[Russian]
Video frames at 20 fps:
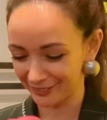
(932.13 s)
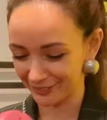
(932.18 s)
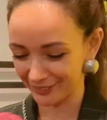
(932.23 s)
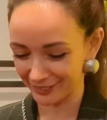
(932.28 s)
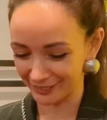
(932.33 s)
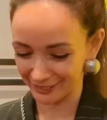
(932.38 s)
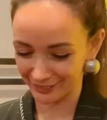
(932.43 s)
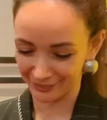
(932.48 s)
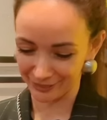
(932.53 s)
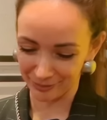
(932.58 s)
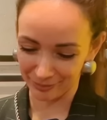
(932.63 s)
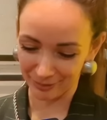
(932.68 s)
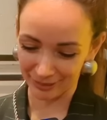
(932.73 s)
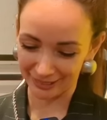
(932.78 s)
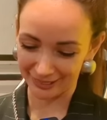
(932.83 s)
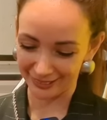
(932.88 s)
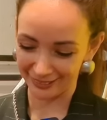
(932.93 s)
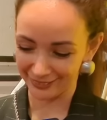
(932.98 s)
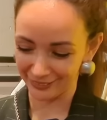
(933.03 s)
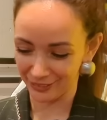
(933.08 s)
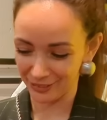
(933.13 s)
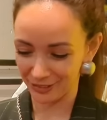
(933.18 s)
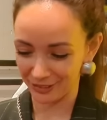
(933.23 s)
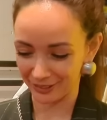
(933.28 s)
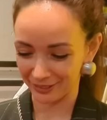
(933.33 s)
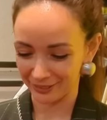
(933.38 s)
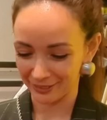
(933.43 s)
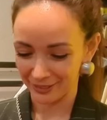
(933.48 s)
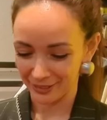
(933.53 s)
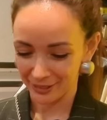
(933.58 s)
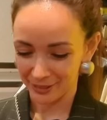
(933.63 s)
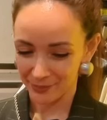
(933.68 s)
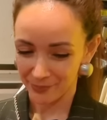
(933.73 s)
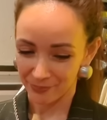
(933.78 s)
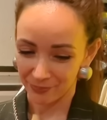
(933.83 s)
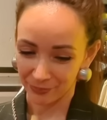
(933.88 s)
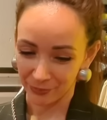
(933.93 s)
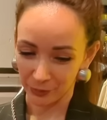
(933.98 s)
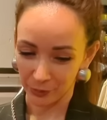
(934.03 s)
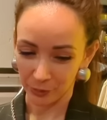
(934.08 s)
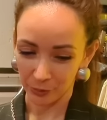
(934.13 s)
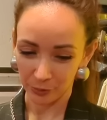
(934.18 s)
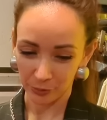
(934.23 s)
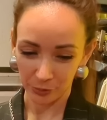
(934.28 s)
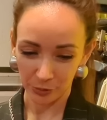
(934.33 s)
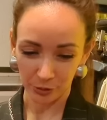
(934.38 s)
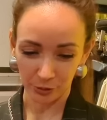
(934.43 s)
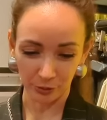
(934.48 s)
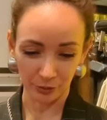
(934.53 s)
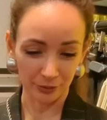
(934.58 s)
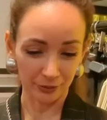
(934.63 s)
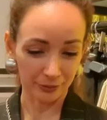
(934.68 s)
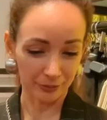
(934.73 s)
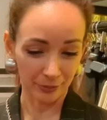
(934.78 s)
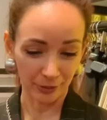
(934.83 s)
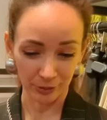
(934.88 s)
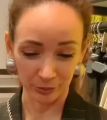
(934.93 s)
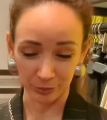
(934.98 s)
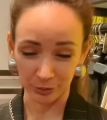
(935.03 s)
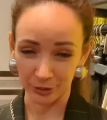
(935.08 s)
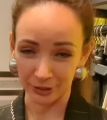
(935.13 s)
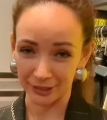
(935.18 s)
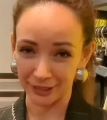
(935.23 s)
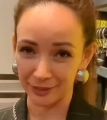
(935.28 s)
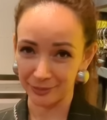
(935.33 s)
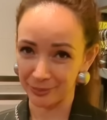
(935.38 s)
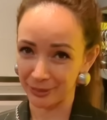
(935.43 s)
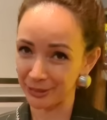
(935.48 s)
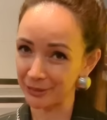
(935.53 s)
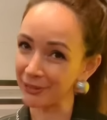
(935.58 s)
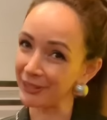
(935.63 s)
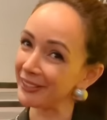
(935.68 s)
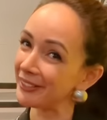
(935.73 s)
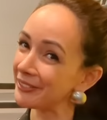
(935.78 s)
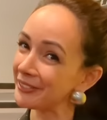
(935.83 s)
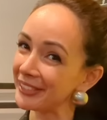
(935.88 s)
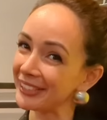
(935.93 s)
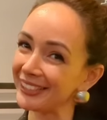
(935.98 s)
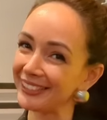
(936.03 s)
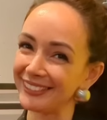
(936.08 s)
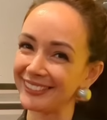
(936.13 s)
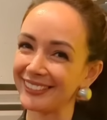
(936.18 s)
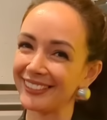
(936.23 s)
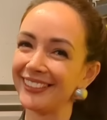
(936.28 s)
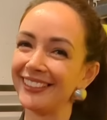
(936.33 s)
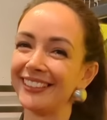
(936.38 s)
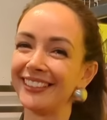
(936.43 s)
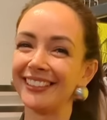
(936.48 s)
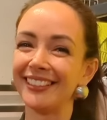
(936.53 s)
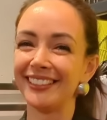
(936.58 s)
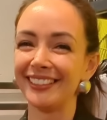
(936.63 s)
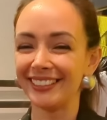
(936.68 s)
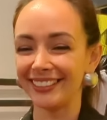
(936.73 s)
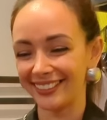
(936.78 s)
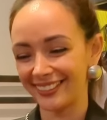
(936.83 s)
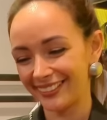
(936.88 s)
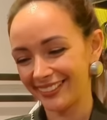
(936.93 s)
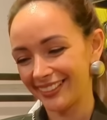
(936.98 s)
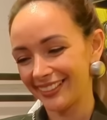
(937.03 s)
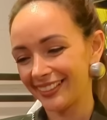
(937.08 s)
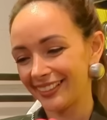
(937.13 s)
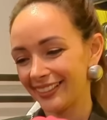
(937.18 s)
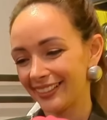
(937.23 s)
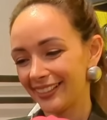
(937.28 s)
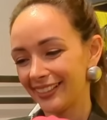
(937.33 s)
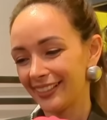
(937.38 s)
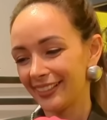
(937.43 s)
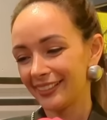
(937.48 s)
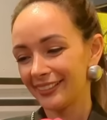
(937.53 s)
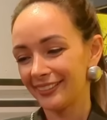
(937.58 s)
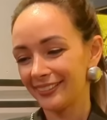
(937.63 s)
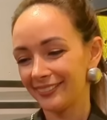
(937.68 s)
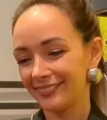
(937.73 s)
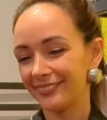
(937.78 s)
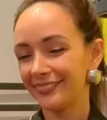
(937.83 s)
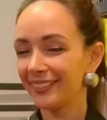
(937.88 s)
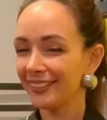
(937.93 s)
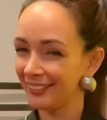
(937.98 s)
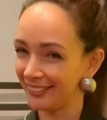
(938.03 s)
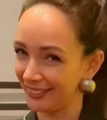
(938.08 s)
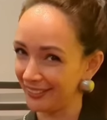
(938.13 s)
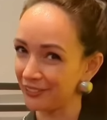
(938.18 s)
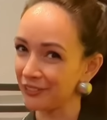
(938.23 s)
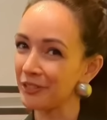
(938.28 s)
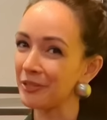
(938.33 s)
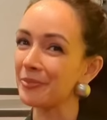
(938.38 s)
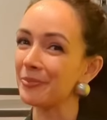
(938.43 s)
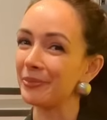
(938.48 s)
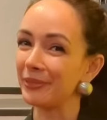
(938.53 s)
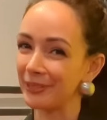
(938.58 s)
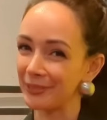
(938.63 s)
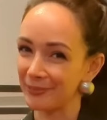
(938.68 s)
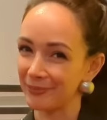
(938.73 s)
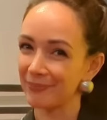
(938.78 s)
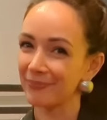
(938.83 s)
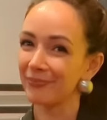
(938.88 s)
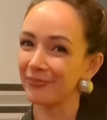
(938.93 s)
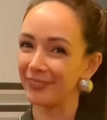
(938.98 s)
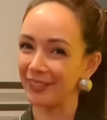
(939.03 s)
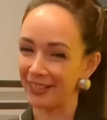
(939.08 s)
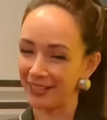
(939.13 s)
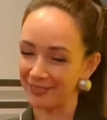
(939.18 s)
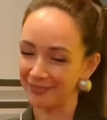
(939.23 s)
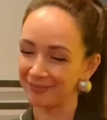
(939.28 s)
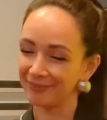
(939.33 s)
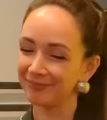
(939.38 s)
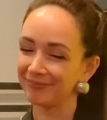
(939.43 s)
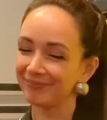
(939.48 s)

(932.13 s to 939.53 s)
у нас тут ботиночки. Ну, что могу сказать, прикольно выглядит. Надела бы такие? Надела бы, да.